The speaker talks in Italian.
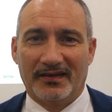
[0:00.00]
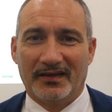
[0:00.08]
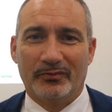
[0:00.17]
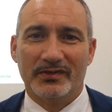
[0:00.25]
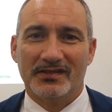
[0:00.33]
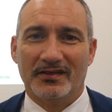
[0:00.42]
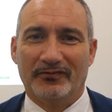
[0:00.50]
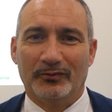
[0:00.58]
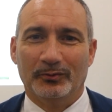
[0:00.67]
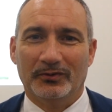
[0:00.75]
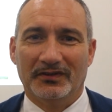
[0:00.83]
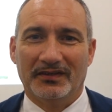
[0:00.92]
che questi
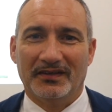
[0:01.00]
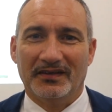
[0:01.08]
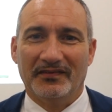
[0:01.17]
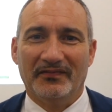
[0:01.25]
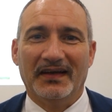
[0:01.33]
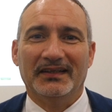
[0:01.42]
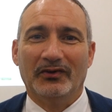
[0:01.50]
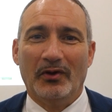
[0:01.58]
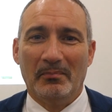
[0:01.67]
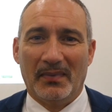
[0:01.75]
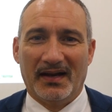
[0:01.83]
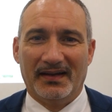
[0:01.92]
frutti vadano
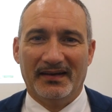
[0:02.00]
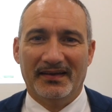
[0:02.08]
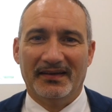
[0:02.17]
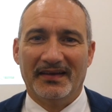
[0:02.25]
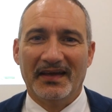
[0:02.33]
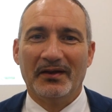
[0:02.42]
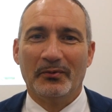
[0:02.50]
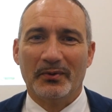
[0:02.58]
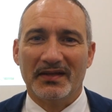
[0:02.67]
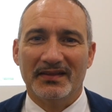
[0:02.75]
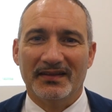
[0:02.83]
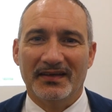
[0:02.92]
a male e
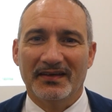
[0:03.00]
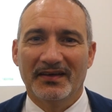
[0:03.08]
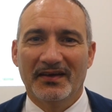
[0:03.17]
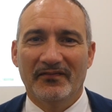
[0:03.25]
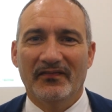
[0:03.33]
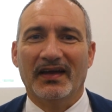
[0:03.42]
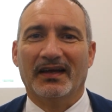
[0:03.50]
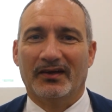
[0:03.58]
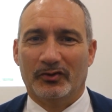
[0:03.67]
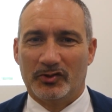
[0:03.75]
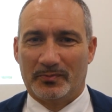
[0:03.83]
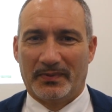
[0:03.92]
quindi
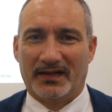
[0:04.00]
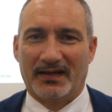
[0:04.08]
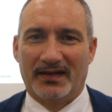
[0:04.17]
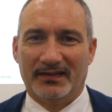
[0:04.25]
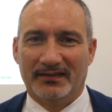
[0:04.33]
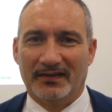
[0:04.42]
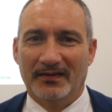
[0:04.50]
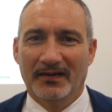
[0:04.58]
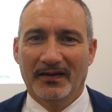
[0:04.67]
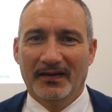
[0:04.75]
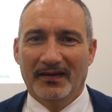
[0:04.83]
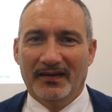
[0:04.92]
vengano sprecati.
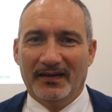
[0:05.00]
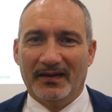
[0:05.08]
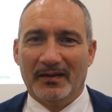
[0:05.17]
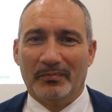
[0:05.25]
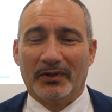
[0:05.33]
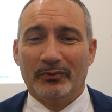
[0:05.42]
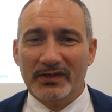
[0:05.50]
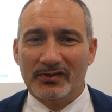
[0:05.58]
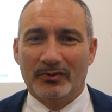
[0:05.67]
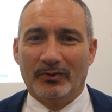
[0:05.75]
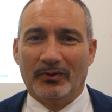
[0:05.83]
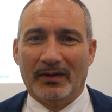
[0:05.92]
E per
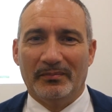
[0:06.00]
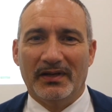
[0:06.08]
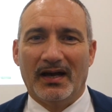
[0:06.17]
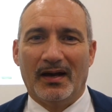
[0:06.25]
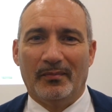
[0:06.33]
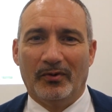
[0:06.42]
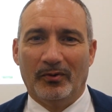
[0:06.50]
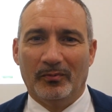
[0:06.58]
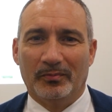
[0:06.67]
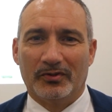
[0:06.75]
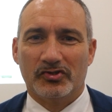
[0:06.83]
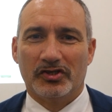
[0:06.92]
questo abbiamo
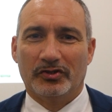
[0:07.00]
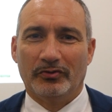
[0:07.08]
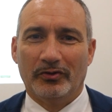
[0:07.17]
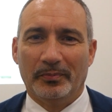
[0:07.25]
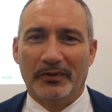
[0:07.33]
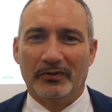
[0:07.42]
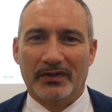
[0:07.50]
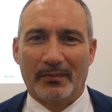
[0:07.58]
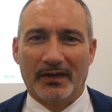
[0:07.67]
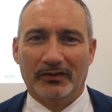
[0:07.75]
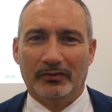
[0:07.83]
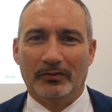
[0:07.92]
un progetto europeo
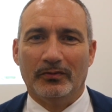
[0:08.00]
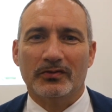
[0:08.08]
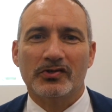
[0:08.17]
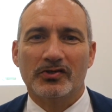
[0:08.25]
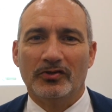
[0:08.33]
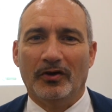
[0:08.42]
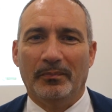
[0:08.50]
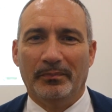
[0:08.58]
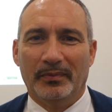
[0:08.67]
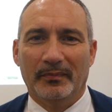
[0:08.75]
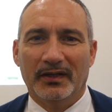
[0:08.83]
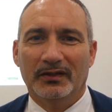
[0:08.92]
chiamato
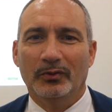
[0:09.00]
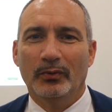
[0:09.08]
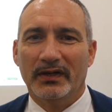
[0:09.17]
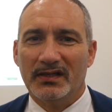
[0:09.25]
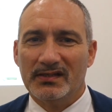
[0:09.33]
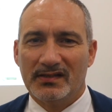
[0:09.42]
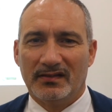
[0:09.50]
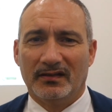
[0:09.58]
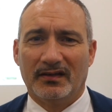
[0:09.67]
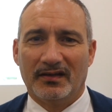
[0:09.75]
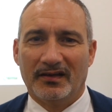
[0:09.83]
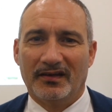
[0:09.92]
Stop Med
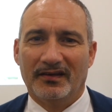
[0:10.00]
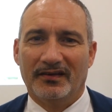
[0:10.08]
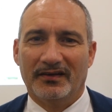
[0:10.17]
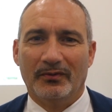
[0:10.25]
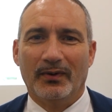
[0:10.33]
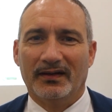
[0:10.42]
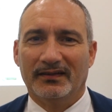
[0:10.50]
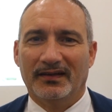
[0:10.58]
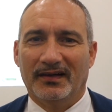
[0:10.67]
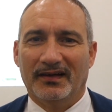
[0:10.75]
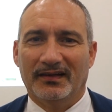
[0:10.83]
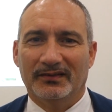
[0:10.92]
Waste che
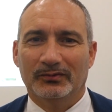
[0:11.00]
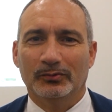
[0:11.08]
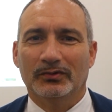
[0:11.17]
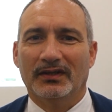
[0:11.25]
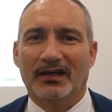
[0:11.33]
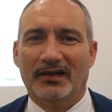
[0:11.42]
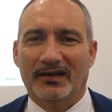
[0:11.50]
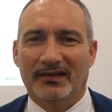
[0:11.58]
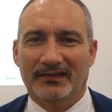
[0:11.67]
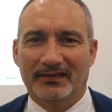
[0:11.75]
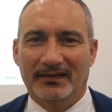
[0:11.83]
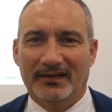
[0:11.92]
riguarda
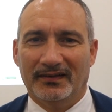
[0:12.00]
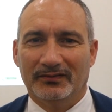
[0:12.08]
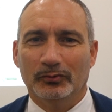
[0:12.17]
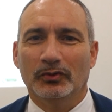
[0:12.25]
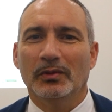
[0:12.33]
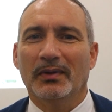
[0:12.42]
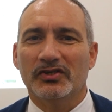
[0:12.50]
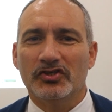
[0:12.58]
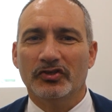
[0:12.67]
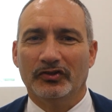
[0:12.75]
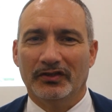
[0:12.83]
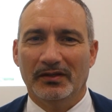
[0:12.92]
la, tutto il
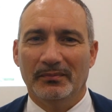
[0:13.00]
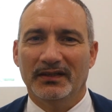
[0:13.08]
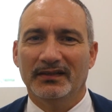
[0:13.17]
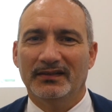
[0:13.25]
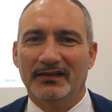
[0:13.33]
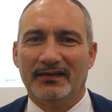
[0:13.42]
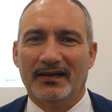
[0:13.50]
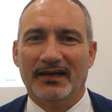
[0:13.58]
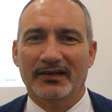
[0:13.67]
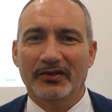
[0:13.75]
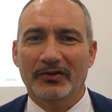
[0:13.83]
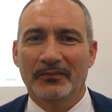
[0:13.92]
bacino del
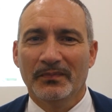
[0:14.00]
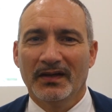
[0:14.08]
Mediterraneo